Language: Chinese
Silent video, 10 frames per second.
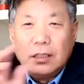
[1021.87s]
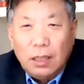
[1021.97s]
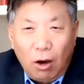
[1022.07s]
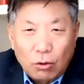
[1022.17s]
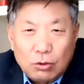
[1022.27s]

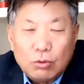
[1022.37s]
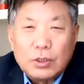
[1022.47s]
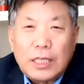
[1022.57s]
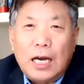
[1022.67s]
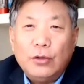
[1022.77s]
到
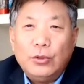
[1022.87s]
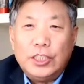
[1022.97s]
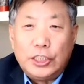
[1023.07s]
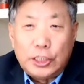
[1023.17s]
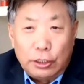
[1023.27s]
处谈论
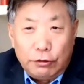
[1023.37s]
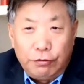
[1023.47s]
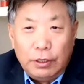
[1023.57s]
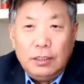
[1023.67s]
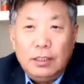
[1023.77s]
着整
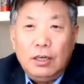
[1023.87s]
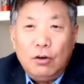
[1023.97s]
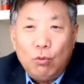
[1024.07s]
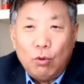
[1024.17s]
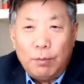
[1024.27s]
风，
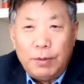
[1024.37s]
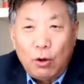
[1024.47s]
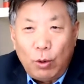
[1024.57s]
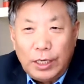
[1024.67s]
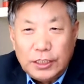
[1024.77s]
我们
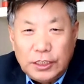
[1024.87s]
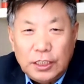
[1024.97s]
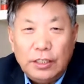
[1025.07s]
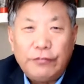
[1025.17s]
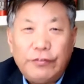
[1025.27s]
怀着
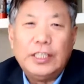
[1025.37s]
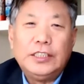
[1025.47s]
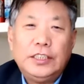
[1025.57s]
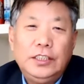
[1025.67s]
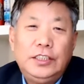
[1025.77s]
兴奋的
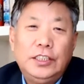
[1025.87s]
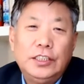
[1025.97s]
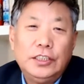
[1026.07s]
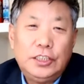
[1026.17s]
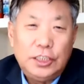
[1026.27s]
心
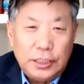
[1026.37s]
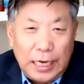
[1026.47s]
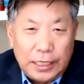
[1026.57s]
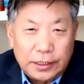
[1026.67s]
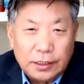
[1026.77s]
情期
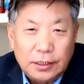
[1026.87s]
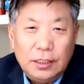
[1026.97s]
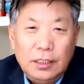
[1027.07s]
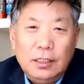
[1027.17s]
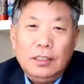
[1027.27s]
待着，
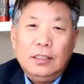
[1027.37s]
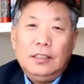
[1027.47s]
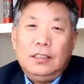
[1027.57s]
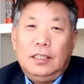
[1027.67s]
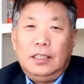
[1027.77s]

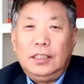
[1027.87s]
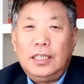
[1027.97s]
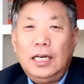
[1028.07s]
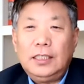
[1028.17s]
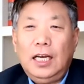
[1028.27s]
呃，你
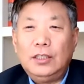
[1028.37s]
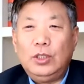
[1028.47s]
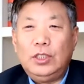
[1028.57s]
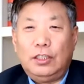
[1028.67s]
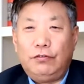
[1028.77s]
看他
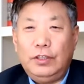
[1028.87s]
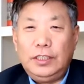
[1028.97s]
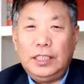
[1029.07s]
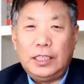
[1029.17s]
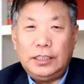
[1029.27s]
对整
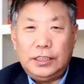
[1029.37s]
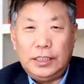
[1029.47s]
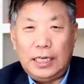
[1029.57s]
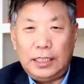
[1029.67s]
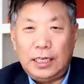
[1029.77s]
风也很期
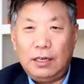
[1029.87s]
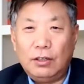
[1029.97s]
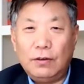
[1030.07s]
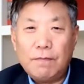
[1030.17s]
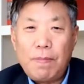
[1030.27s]
待，然
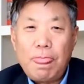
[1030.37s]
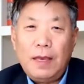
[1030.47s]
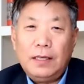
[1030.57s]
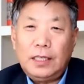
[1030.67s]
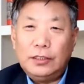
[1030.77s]
后
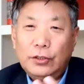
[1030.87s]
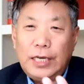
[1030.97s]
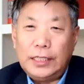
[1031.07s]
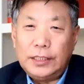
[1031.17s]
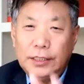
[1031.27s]
他就
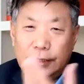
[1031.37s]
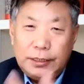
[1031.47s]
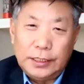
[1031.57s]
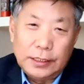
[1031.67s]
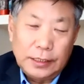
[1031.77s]
开始
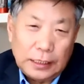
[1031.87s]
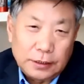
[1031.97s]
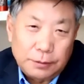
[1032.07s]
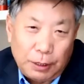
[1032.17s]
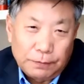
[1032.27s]
写大
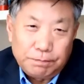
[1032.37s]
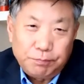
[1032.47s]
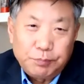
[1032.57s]
字报。